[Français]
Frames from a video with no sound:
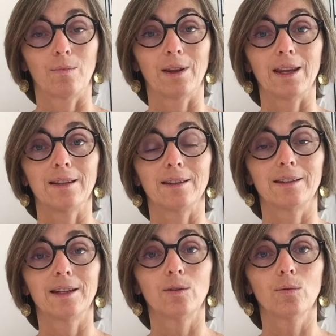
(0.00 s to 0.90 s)
Et
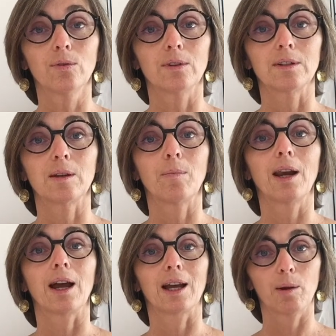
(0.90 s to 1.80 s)
ce qui compte, ce n'est pas
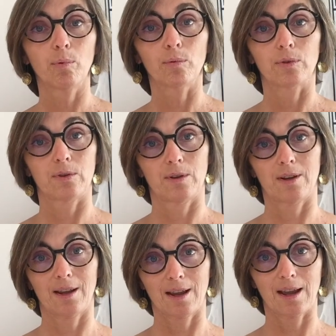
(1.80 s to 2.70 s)
la réponse
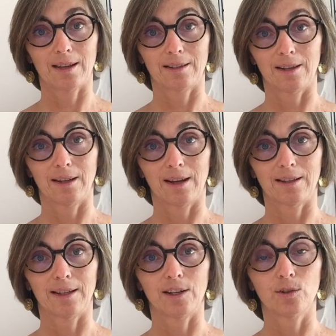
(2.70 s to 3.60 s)
à ces, à
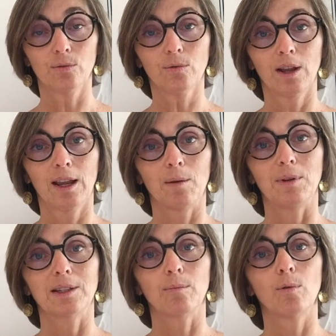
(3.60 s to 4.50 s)
ces questions, mais
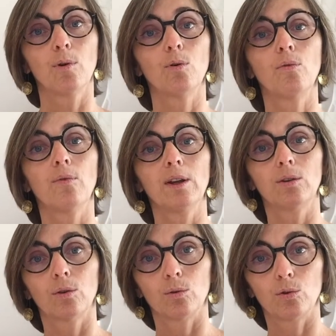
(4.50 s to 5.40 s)
c'est simplement le
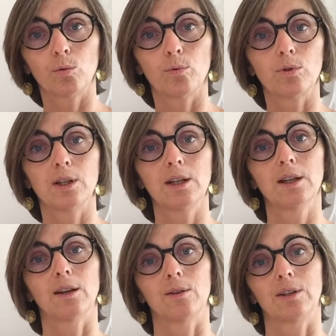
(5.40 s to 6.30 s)
fait de se
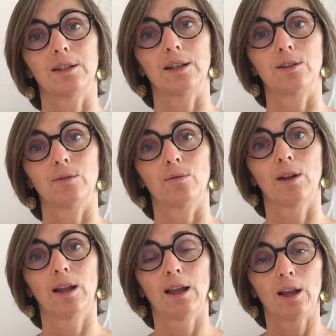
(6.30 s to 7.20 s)
poser euh, cette question.
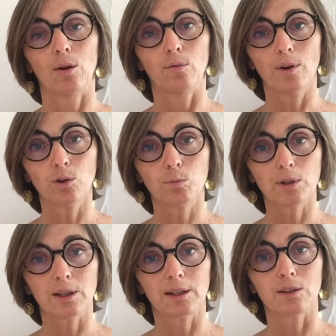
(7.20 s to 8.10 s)
Le fait de se poser
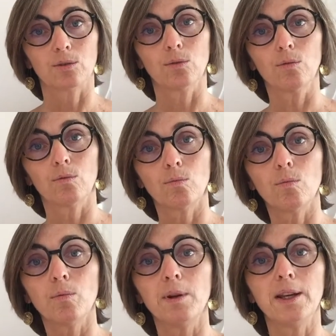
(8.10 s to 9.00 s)
cette question, vous
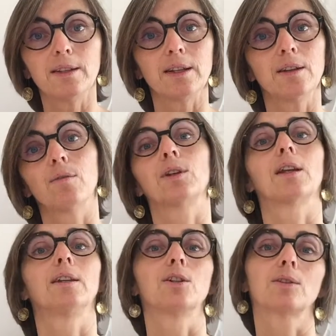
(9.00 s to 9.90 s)
mobilisez votre
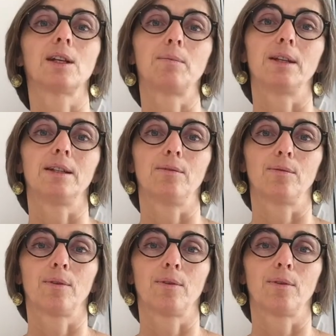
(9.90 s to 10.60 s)
intelligence adaptative.